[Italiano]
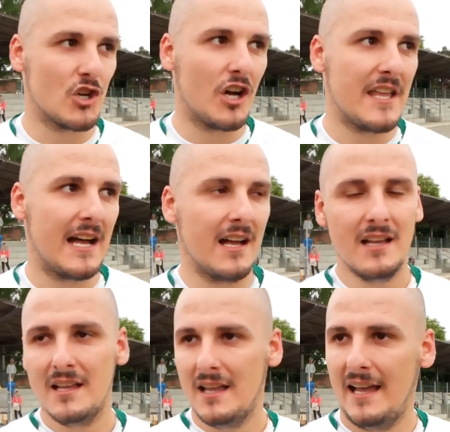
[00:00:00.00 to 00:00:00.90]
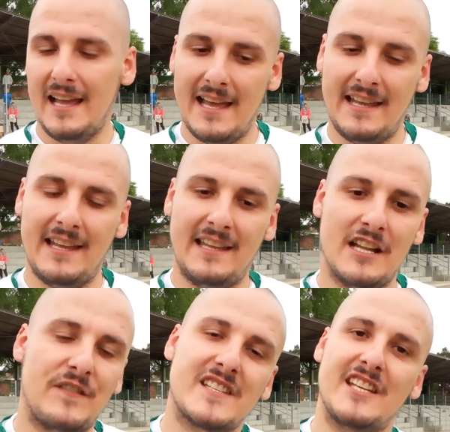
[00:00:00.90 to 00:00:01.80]
gioia è
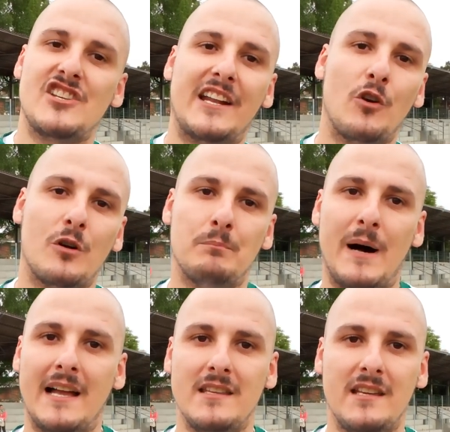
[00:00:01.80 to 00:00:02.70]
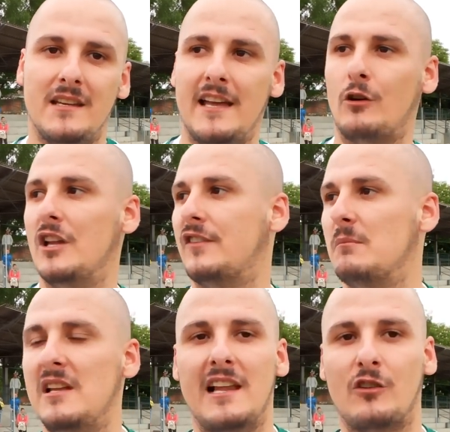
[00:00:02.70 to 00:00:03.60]
nel festeggiare con i compagni e con le
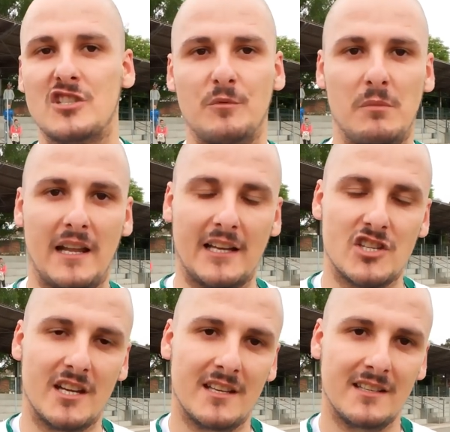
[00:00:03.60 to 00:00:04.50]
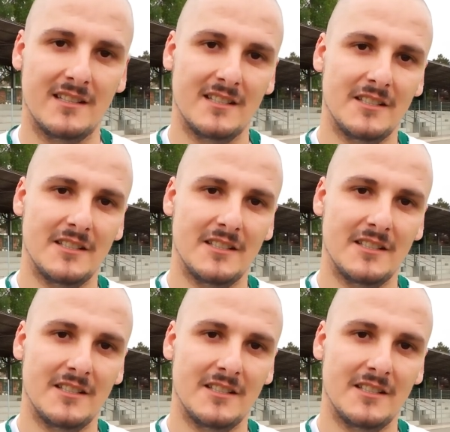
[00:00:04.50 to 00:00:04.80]
famiglie è la cosa più bella che c'è.